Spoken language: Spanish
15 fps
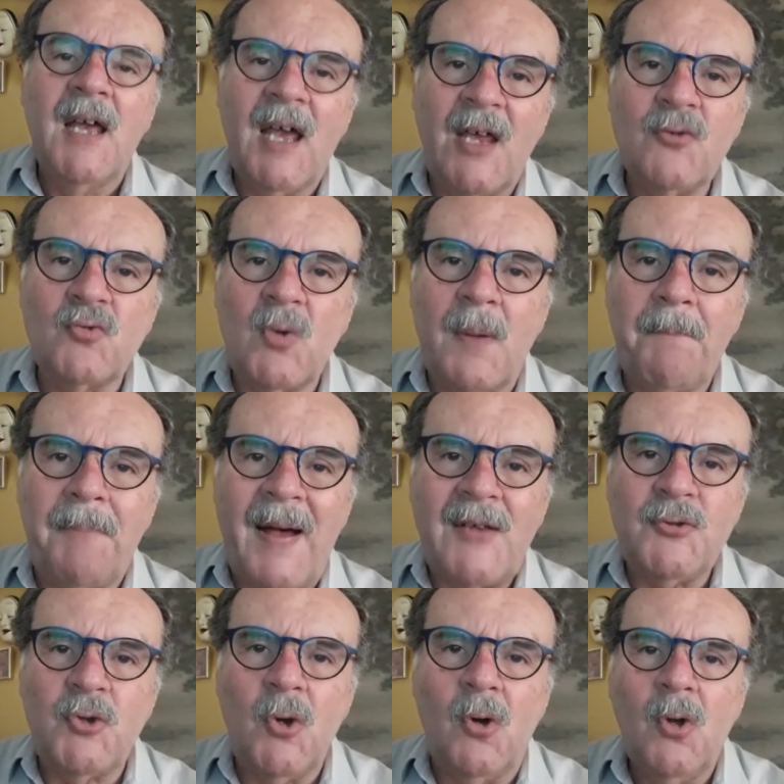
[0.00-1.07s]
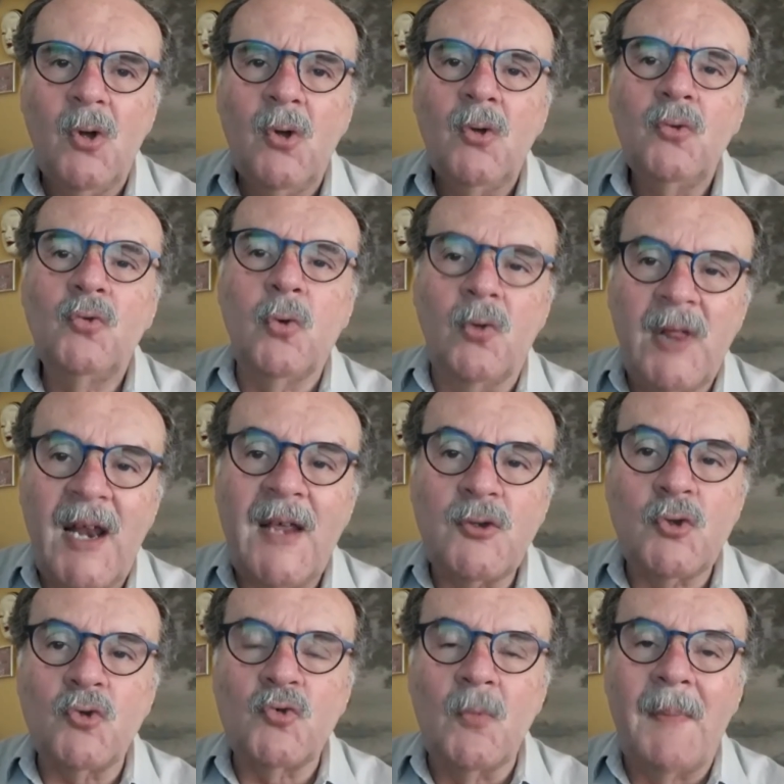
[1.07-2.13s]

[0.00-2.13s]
en su espacio Tus Derechos